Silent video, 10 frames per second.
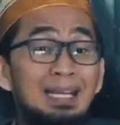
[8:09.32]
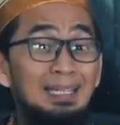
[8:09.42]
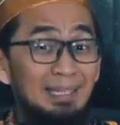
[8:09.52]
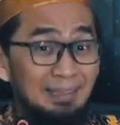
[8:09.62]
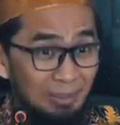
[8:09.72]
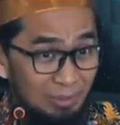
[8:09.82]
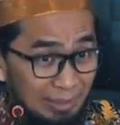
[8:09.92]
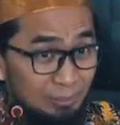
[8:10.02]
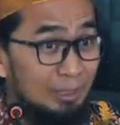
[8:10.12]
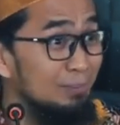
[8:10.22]
dari ikhtiar di
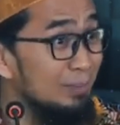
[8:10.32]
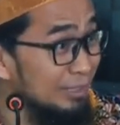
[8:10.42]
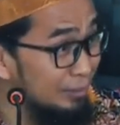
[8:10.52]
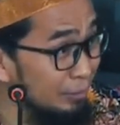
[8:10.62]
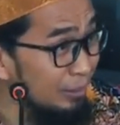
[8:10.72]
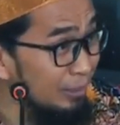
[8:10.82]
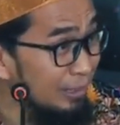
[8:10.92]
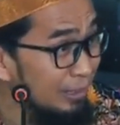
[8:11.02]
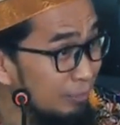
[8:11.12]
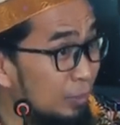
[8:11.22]
kantor ke masjid dulu
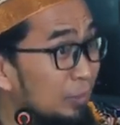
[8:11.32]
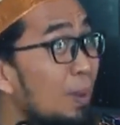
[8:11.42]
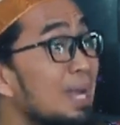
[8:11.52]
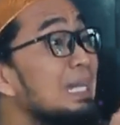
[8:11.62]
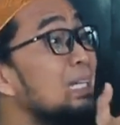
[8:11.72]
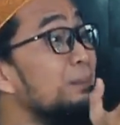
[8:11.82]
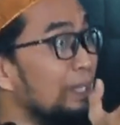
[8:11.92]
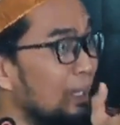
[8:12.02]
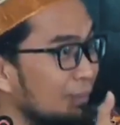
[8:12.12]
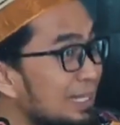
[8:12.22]
bertawakal
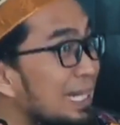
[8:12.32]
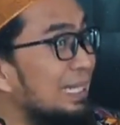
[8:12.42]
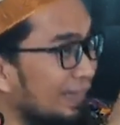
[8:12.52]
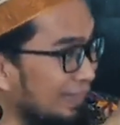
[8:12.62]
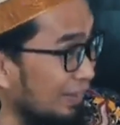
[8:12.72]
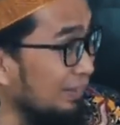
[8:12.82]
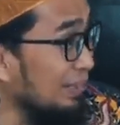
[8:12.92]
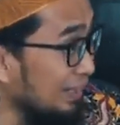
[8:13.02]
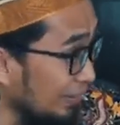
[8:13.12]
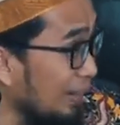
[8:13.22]
kepada Allah dengan ikhtiar yang
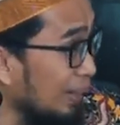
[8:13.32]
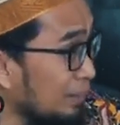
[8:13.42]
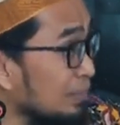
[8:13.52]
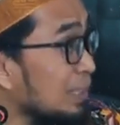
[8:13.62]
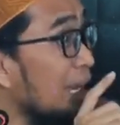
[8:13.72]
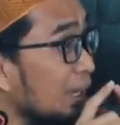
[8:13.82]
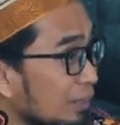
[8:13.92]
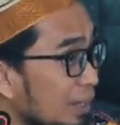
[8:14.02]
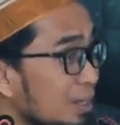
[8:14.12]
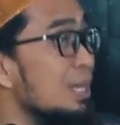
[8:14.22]
telah dikerjakan. Ya
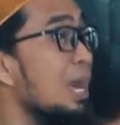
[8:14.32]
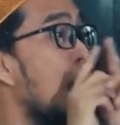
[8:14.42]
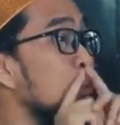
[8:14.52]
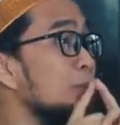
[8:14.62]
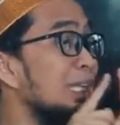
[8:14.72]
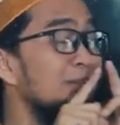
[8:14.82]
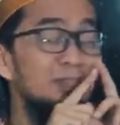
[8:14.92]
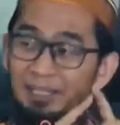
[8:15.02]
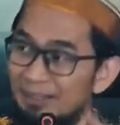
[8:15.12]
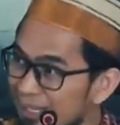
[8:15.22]
Allah, aku telah
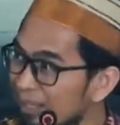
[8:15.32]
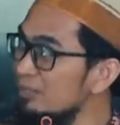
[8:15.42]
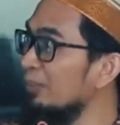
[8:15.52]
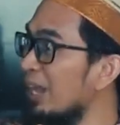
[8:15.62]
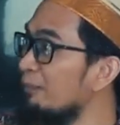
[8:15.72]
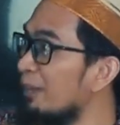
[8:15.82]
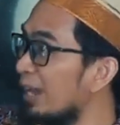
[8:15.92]
berikhtiar seperti apa